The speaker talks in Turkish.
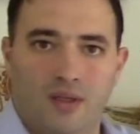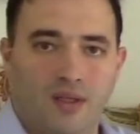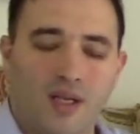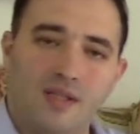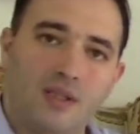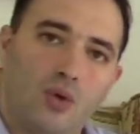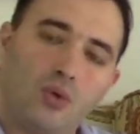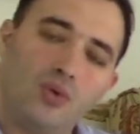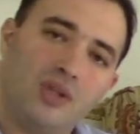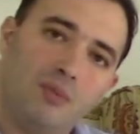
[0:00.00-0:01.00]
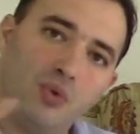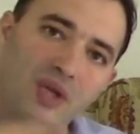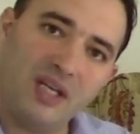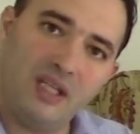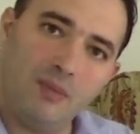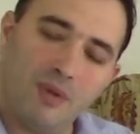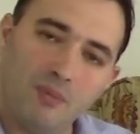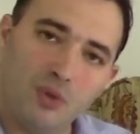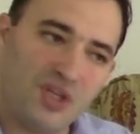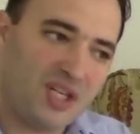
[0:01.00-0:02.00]
Nasıl olur da bunu gidip
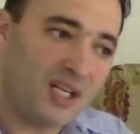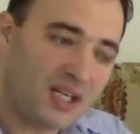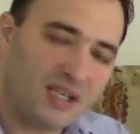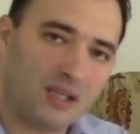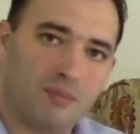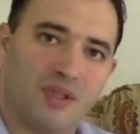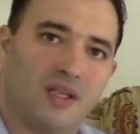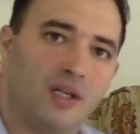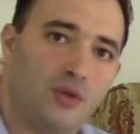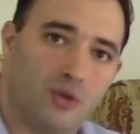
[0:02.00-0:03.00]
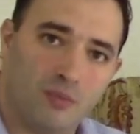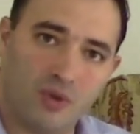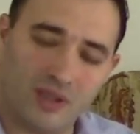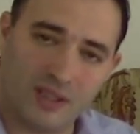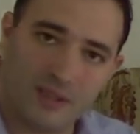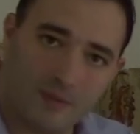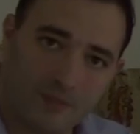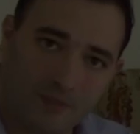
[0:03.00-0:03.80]
bu şirk kitaplarına yorumluyorlar?